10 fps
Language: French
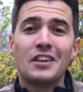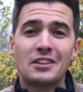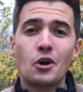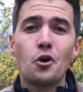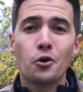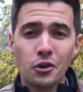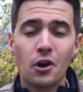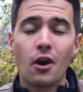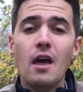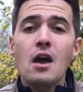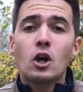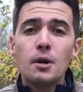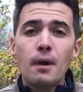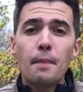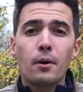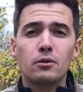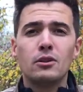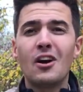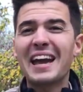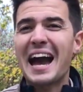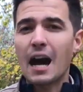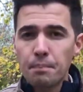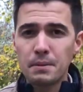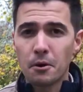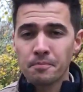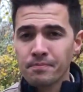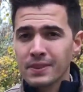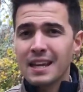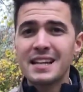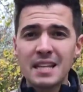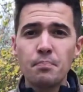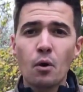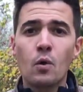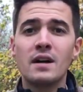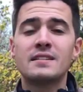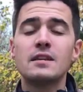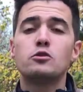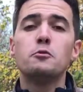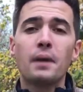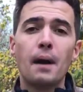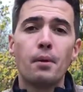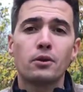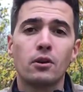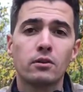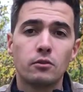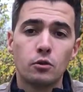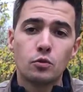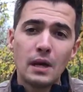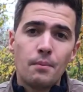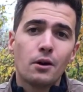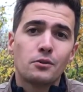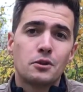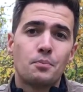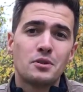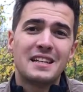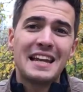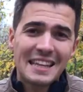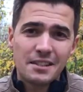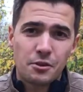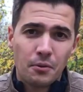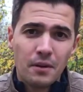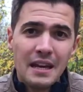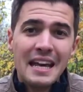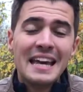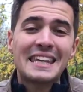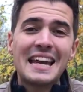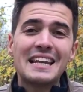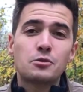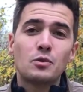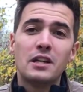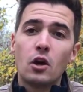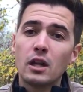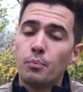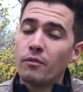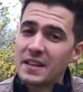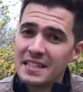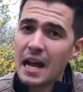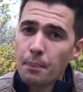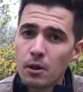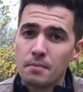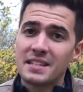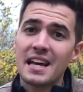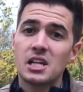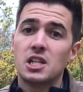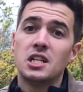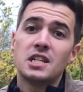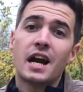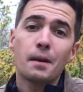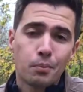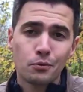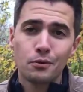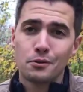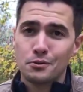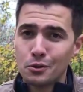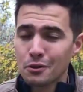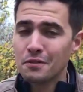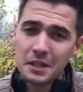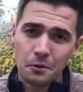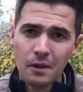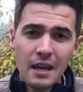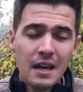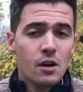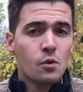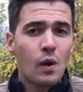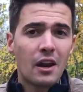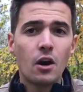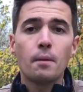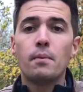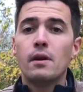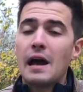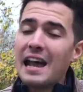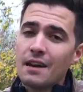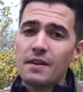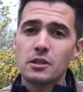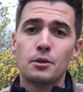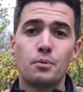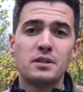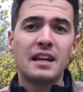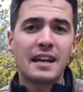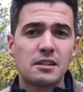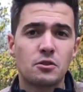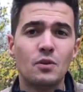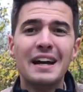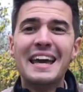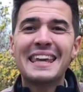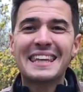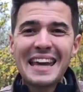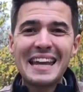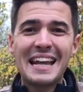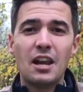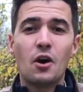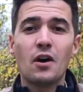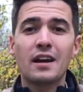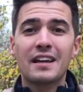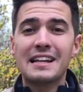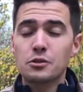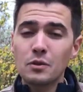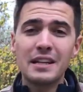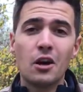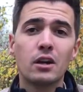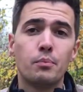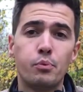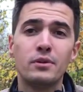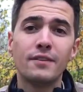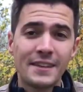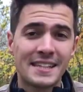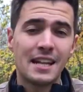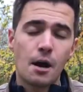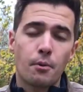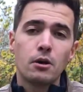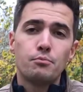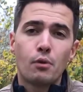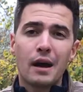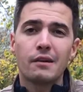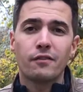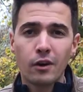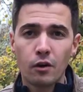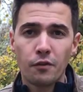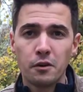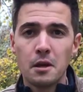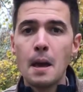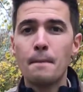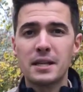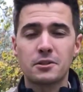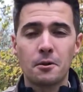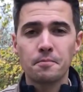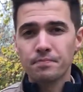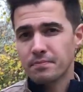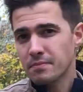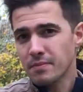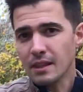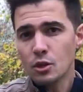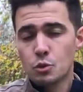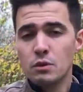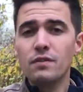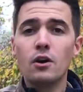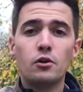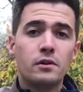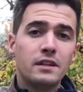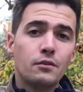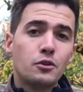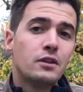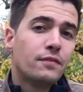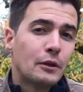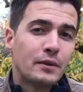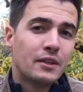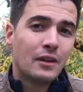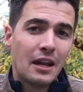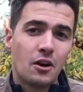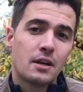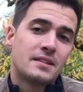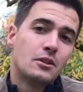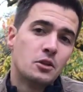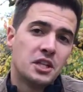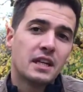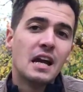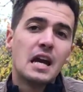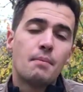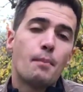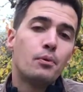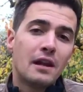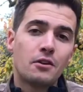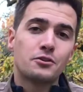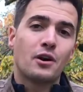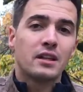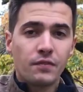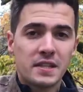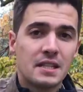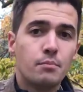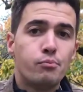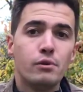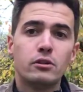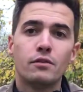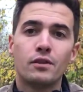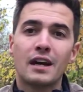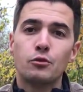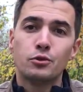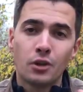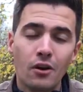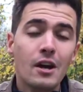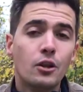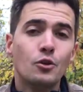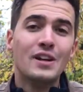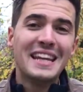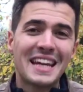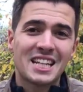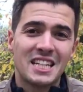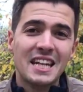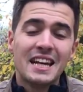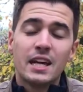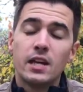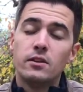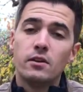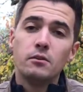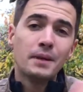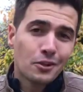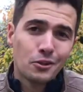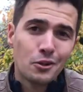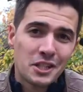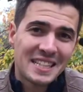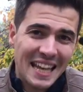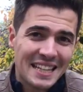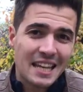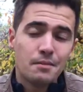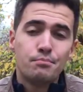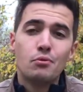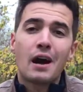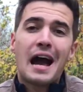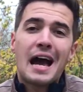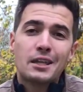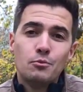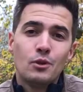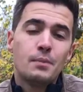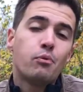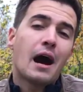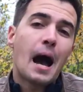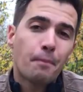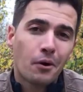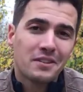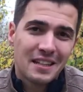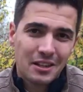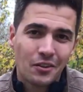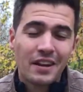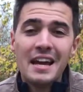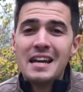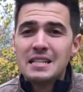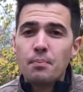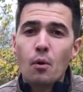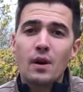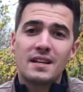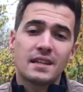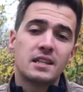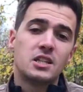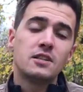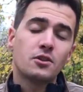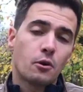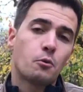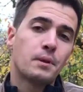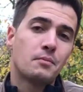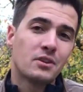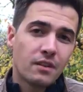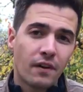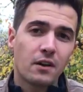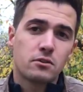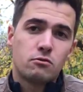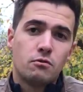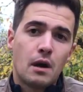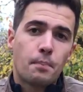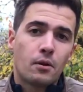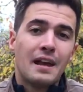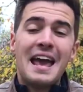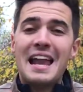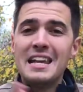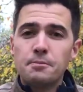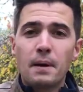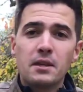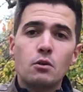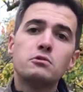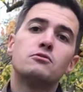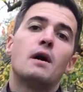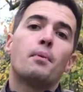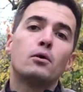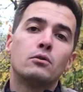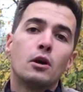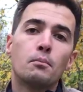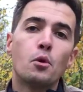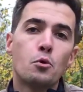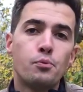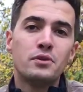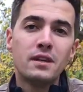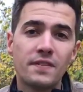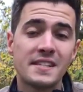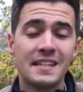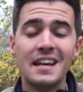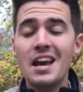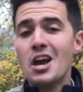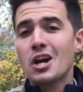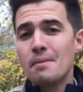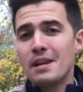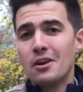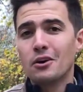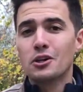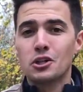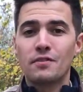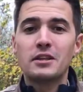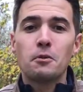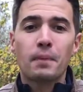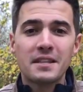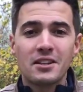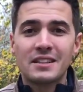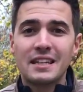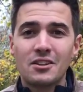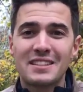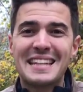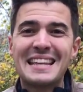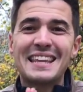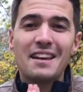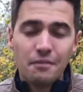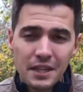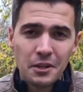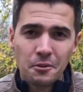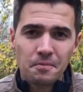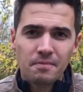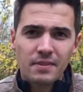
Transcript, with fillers: en un temps record. Comment apprendre une langue rapidement. Et c'est pourquoi c'est super important de tout d'abord de se poser la question quelles sont les langues les plus faciles à apprendre Mais ça, j'ai déjà répondu dans une autre vidéo. Ou alors, à l'inverse, se poser la question est la langue, quelles sont les langues les plus difficiles à apprendre pour un francophone Parce que Suivant le niveau de difficulté de la langue, c'est logique, et ben, plus la langue sera difficile, plus il te faudra du temps, de l'énergie et d'une méthodologie certaine pour accumuler, pour apprendre cette langue. C'est pourquoi la stratégie sera complètement différente si tu veux apprendre l'espagnol ou si tu veux apprendre une langue beaucoup plus difficile, comme les langues que je vais te présenter dans cette vidéo.